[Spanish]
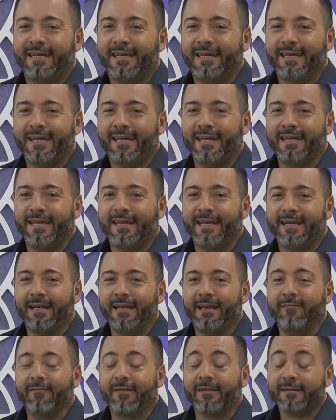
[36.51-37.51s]
Eh,
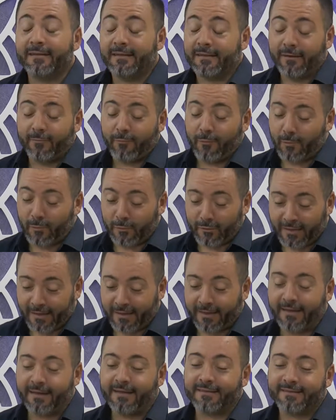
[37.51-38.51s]
la verdad es que tenemos
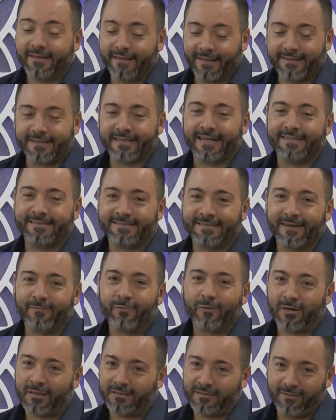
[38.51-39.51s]
muchas ganas de descansar porque ha